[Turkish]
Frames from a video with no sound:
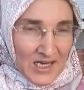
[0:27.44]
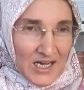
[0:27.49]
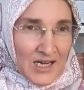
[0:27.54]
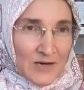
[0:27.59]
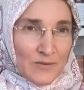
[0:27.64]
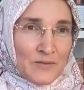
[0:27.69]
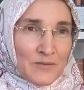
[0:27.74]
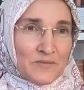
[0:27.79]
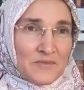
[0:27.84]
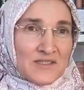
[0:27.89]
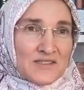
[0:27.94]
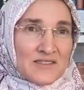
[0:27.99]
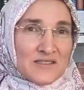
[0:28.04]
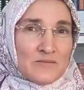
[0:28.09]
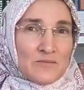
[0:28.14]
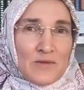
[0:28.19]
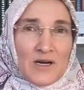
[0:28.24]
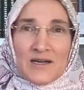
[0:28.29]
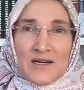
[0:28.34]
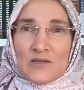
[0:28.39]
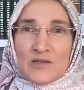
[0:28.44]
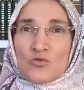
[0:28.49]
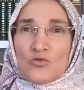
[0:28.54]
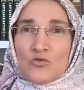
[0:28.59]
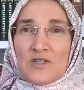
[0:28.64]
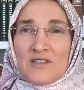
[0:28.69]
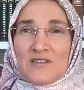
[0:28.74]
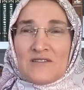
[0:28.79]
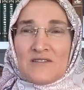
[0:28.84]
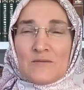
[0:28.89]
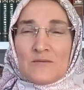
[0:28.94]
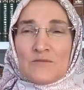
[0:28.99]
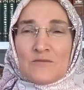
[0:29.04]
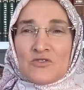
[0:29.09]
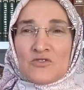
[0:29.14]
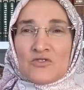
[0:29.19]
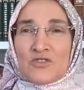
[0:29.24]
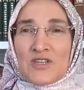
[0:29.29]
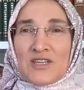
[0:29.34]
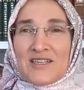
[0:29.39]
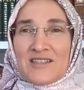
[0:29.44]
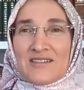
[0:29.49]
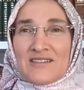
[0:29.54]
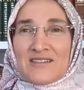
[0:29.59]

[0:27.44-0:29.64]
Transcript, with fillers: Ama bizim arzu ettiğimiz şey